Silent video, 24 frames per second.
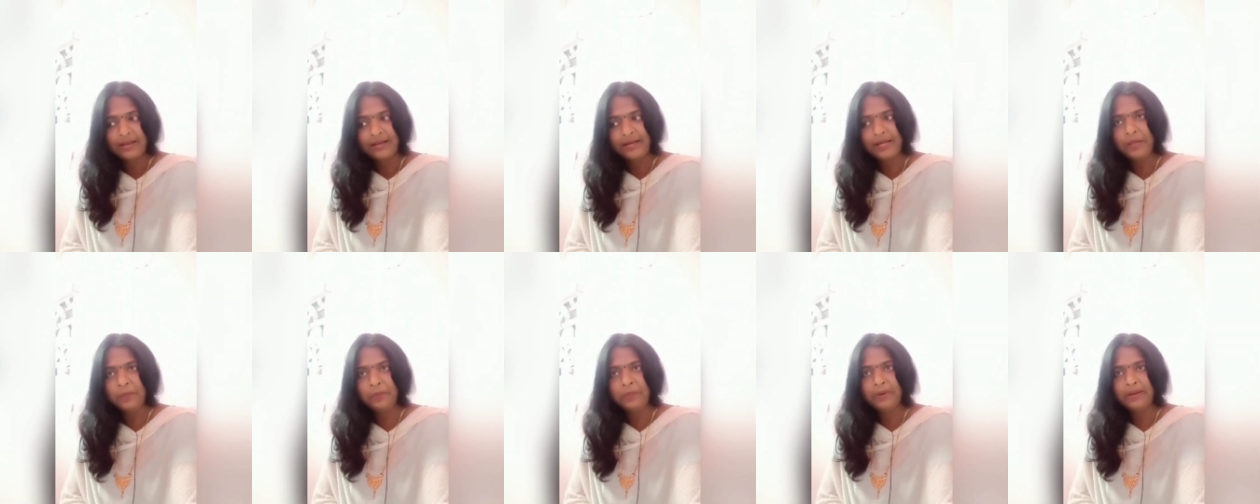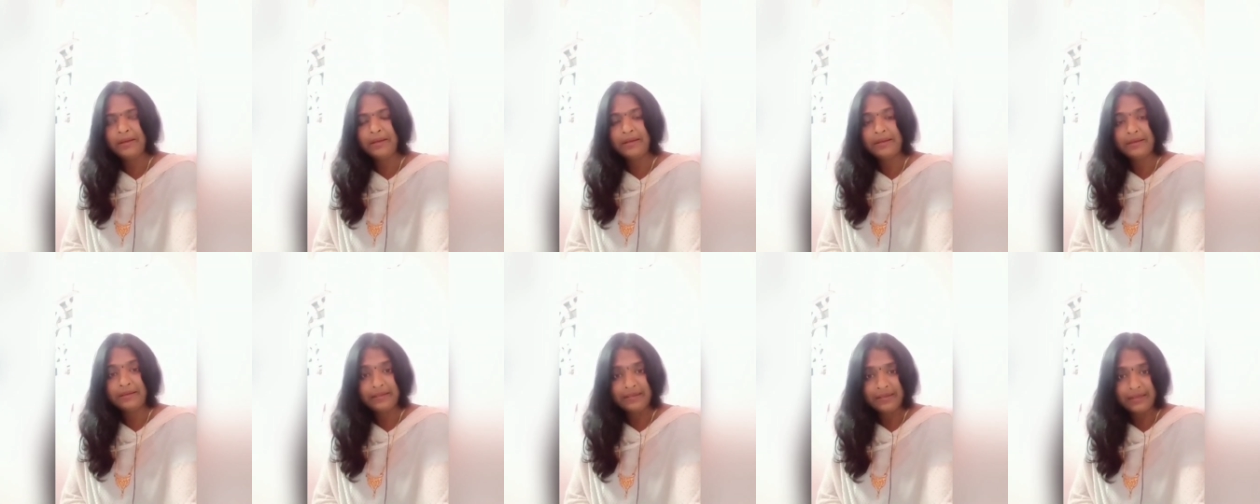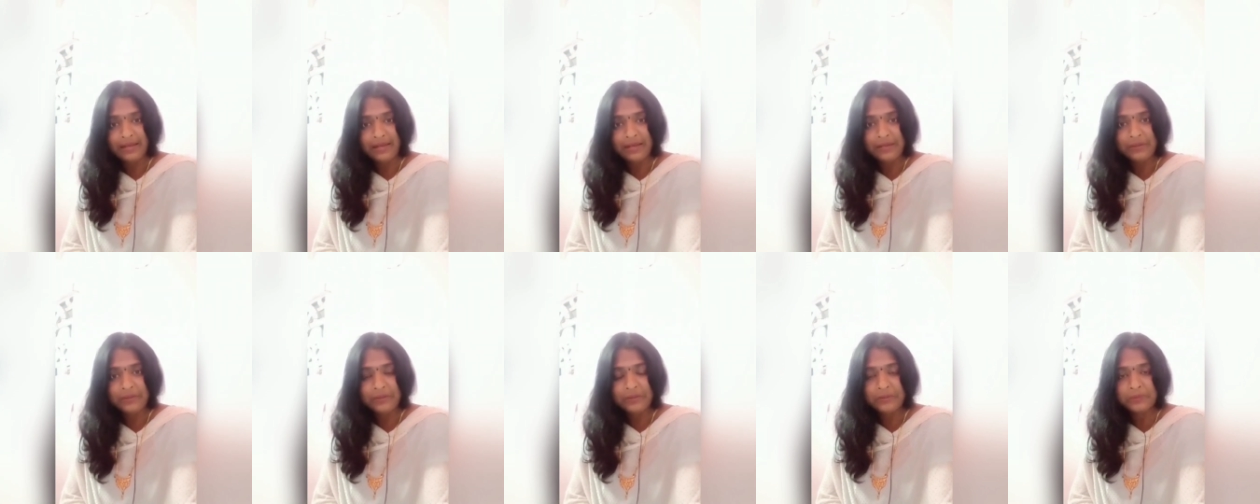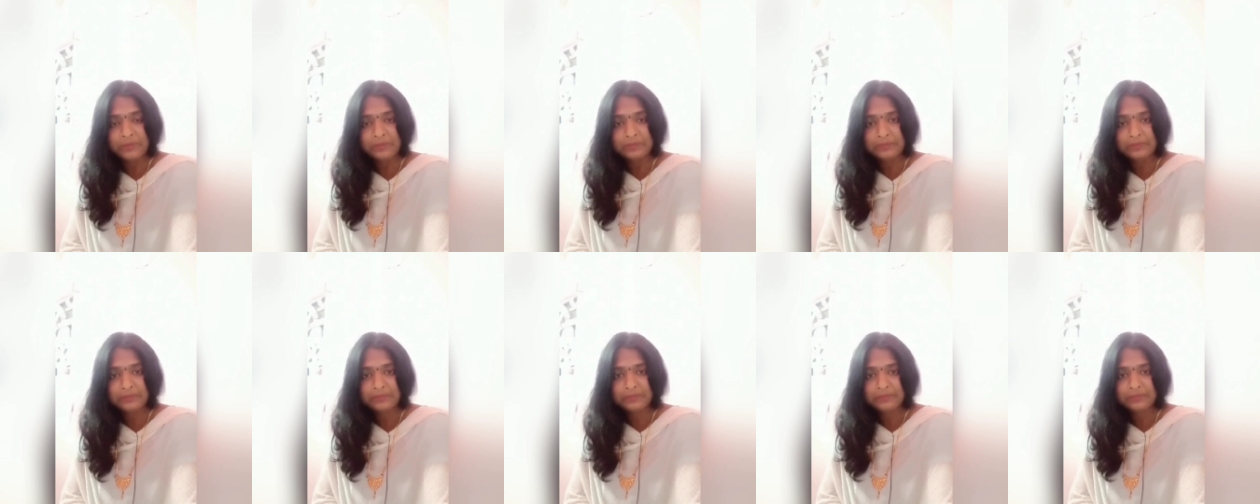கண்டிப்பா
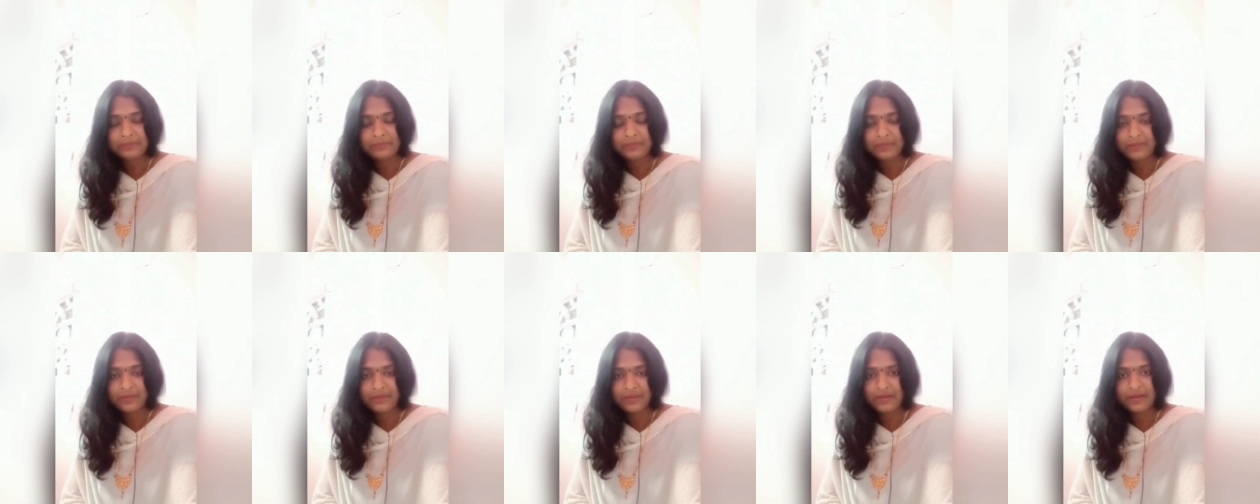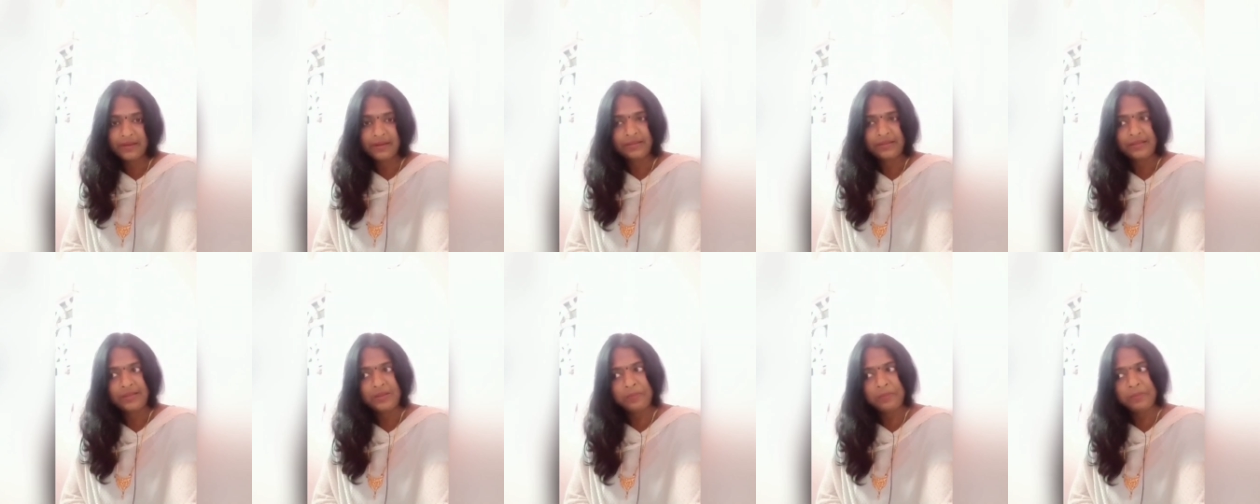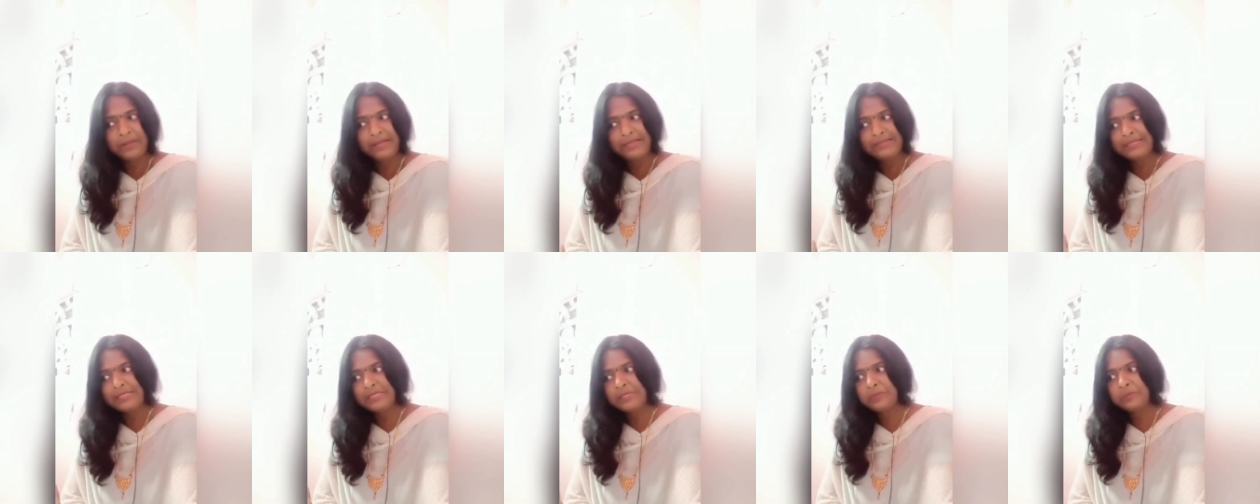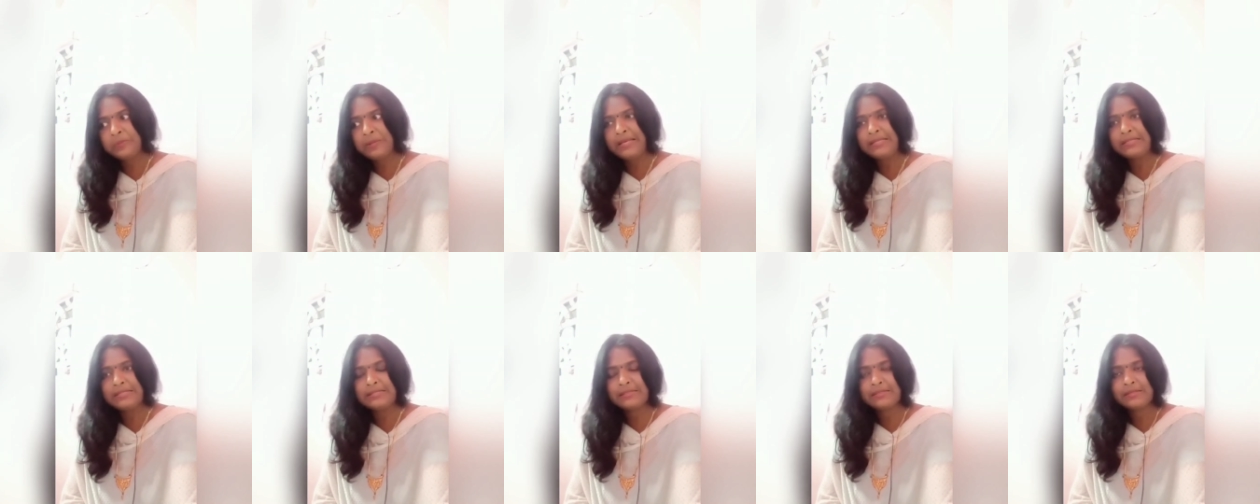யாருக்கும் அதாவது பாஸ்ட் இஸ்
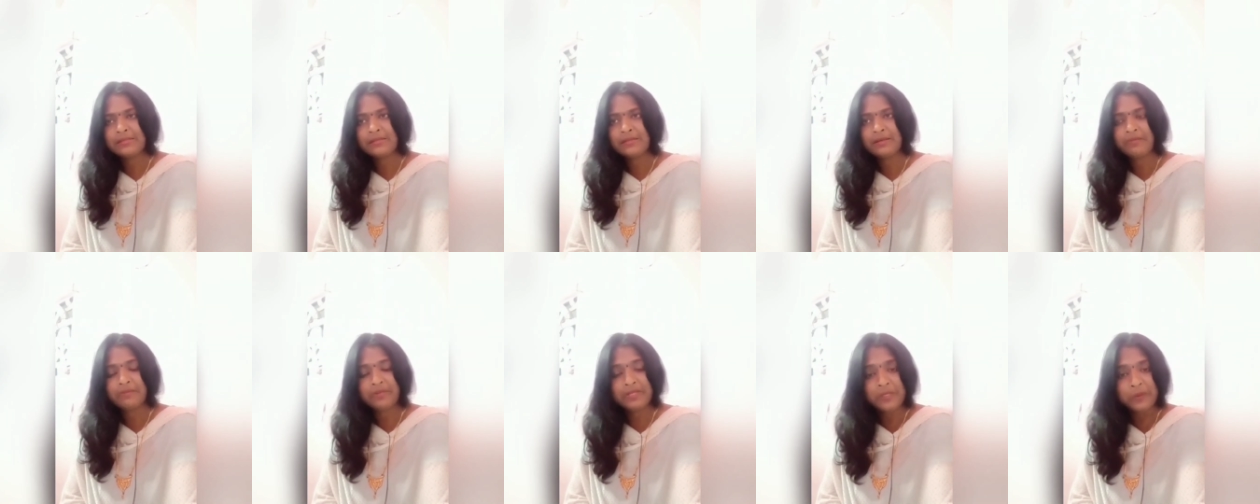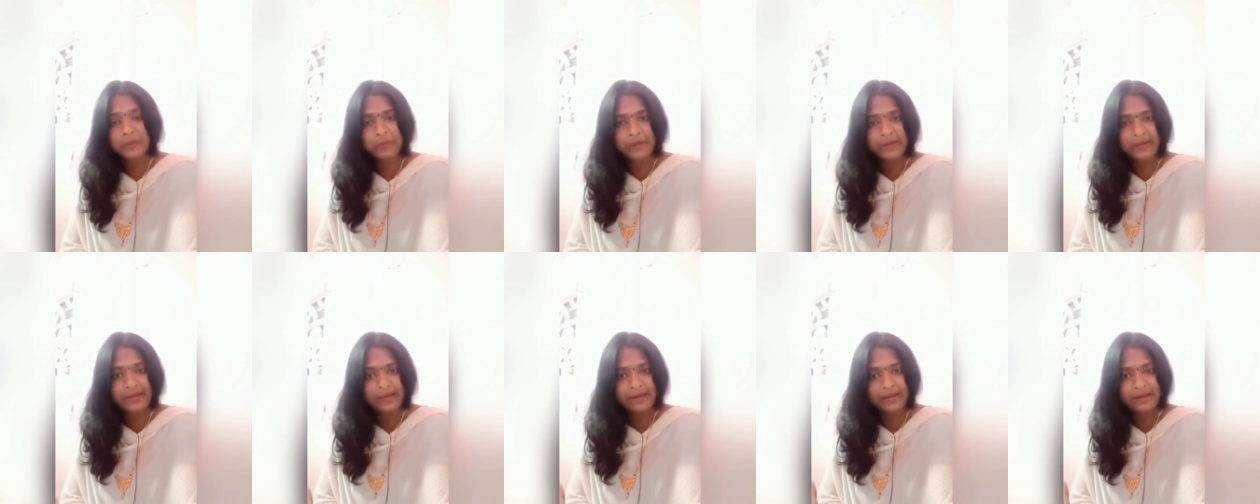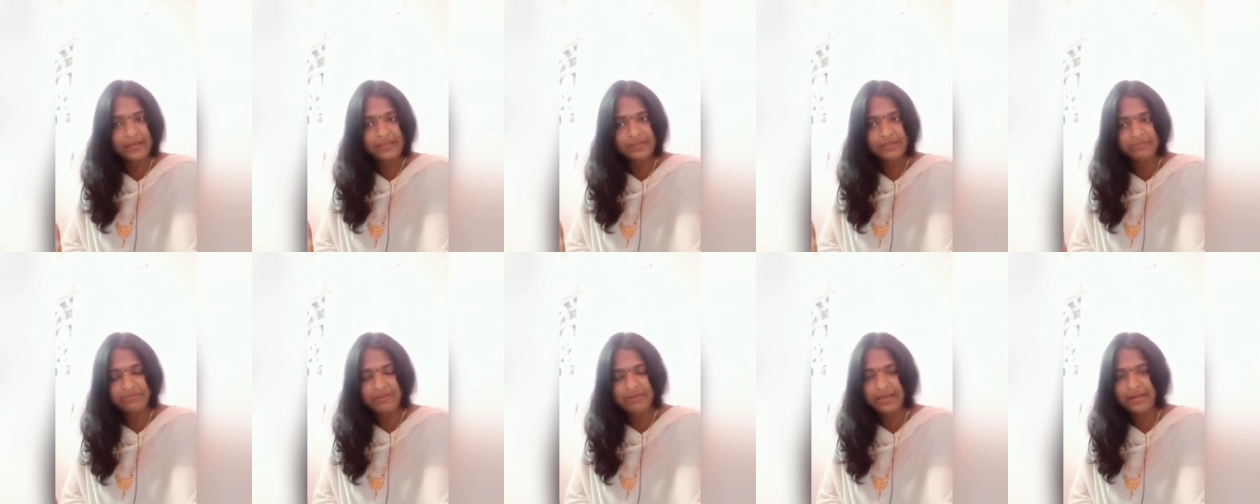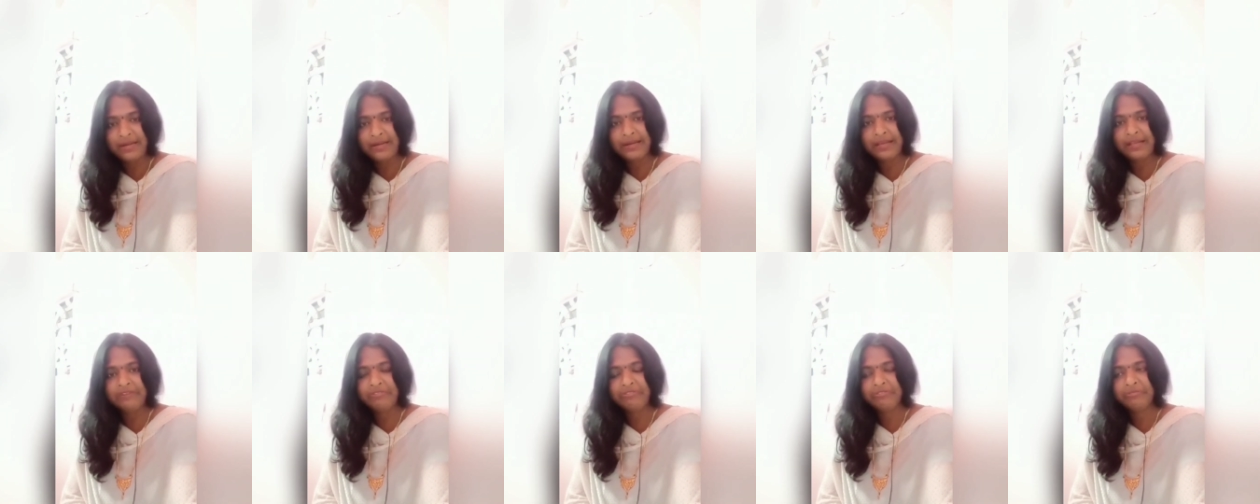பாஸ்ட் விட்டு போயிட்டாங்கன்னா அது வேற
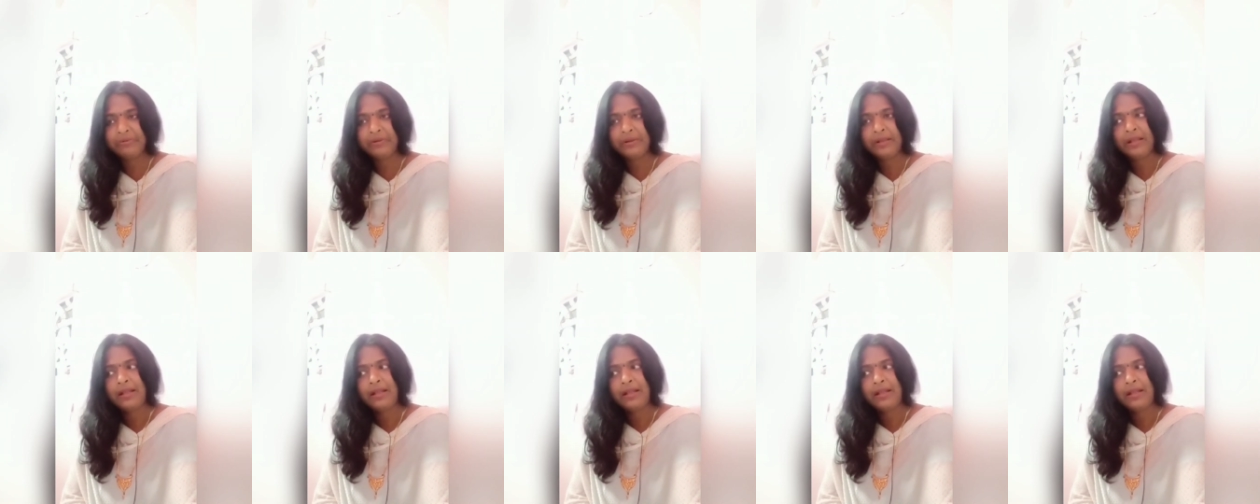லைஃப்